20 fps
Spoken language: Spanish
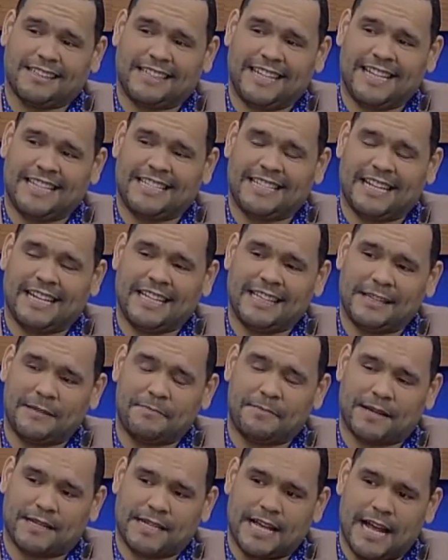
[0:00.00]
excelente
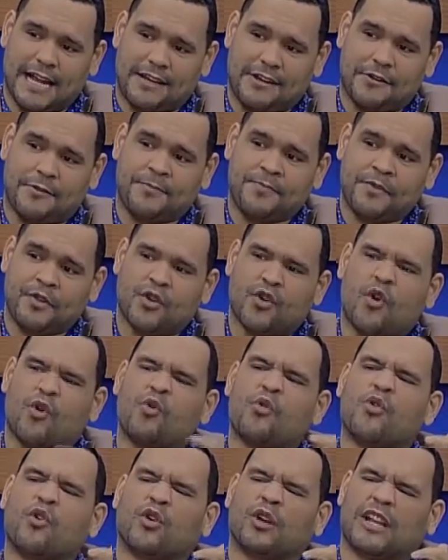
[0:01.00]
empresario, excelente,
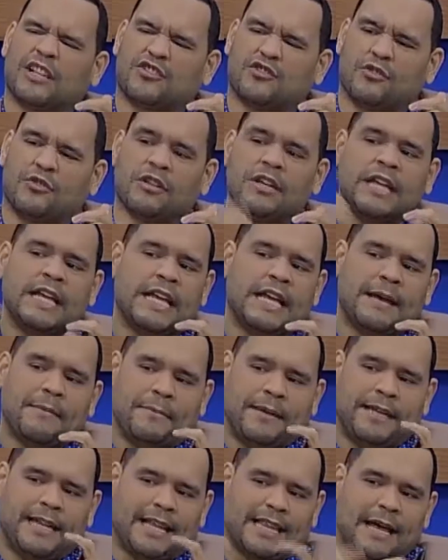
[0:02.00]
con un corazón.
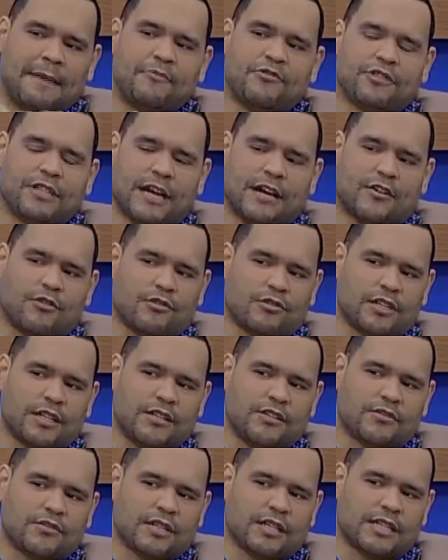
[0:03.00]
Mira, da muchas cosas
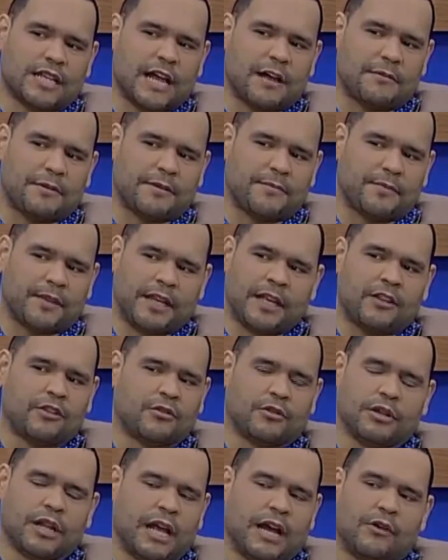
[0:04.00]
y no se sabe. Y él
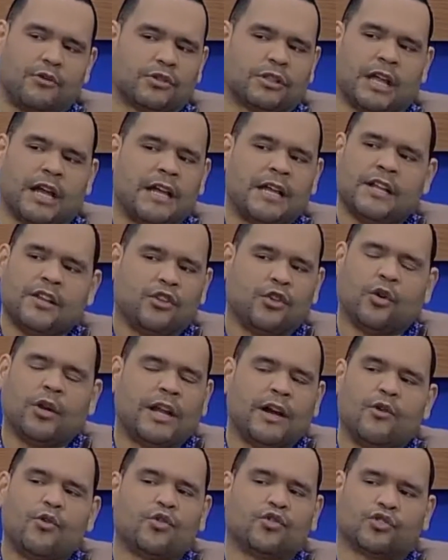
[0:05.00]
no, él no le gusta,
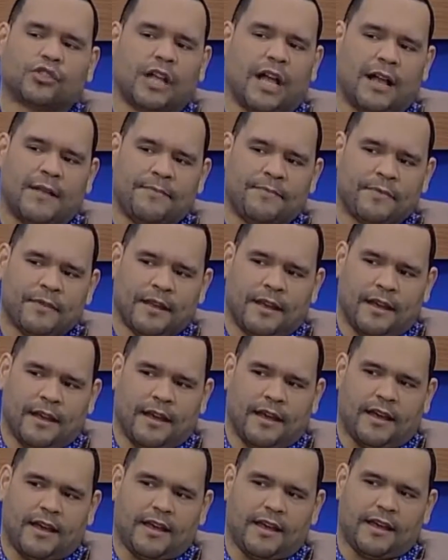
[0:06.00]
no le gusta
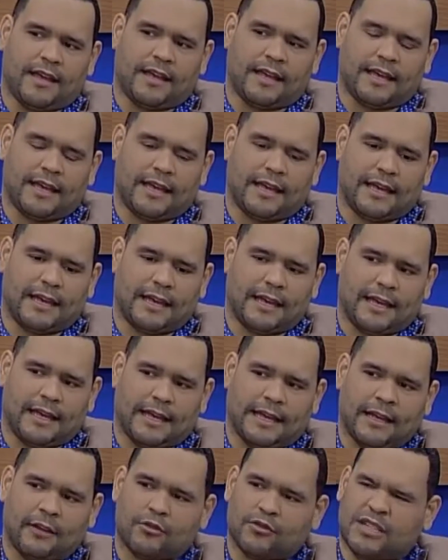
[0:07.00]
eh, eh,
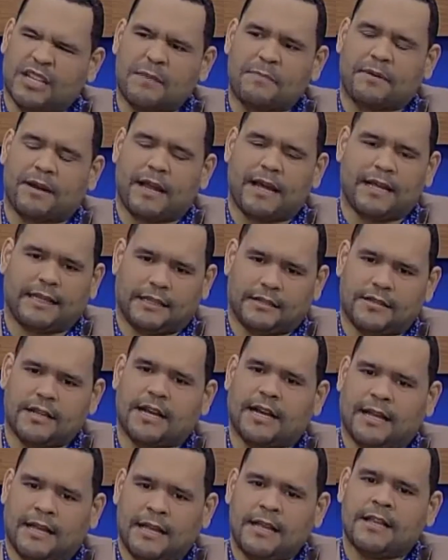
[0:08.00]
que, lo sepa la gente. O
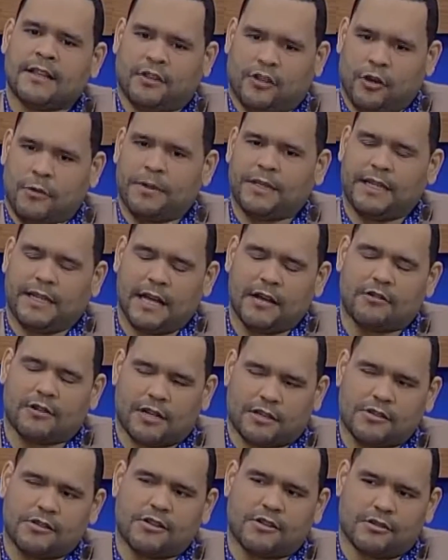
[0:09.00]
sea, Dios bendiga el
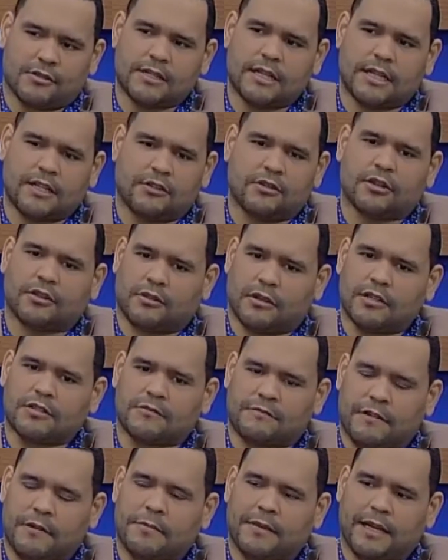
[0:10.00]
corazón de Joselito y de toda
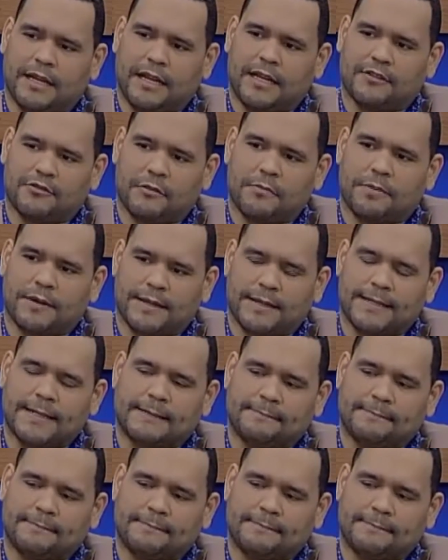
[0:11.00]
su familia y su empresa.